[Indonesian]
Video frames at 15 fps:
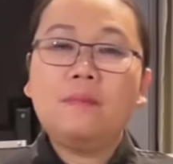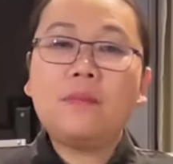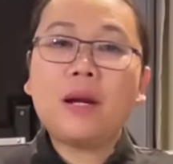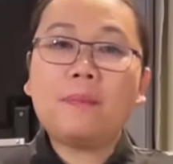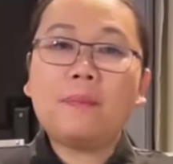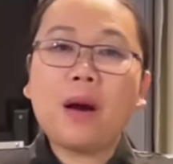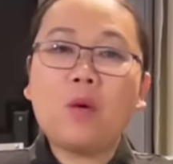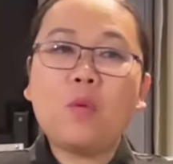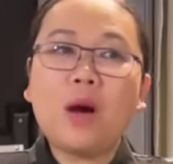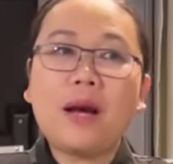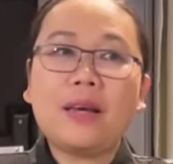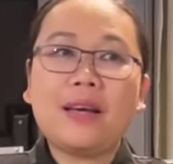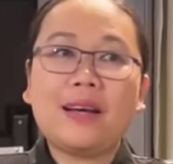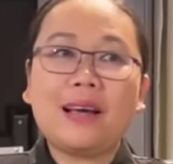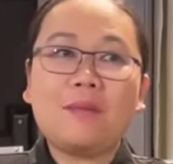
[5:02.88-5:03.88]
berapa uang
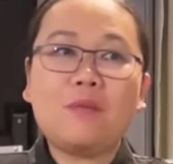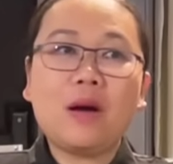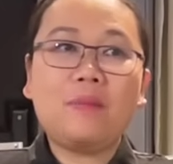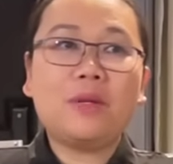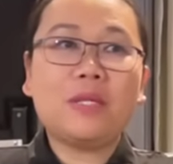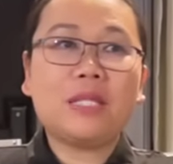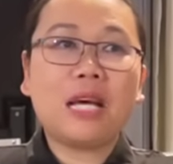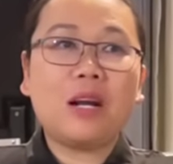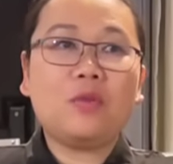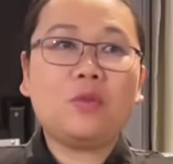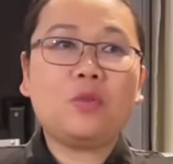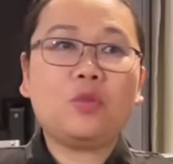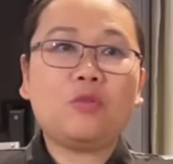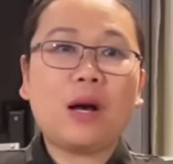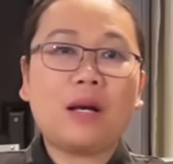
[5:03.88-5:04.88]
yang kamu habiskan
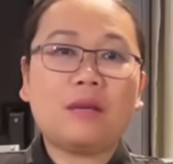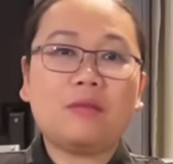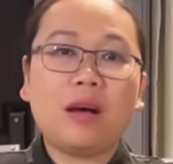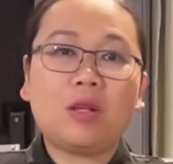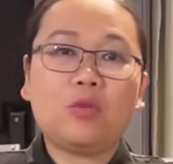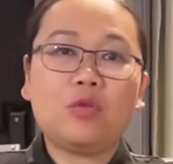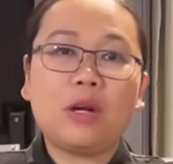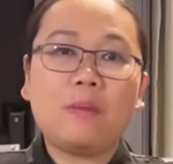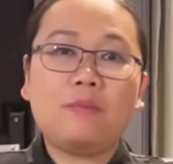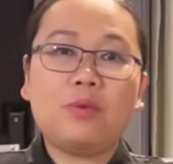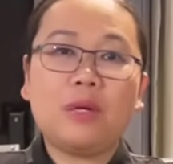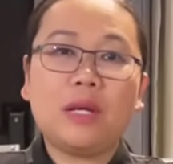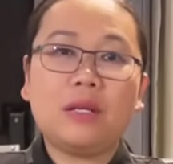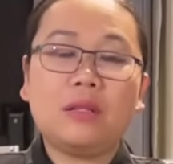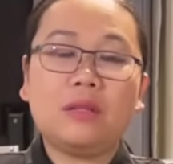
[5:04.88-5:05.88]
untuk waktu enam
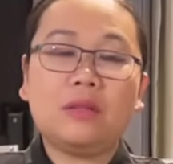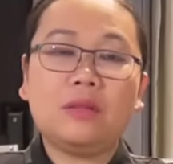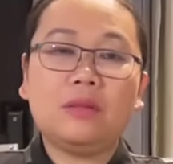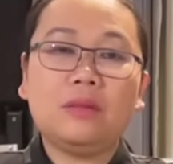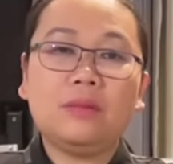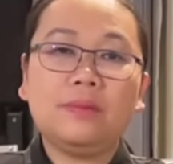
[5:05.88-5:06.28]
bulan itu?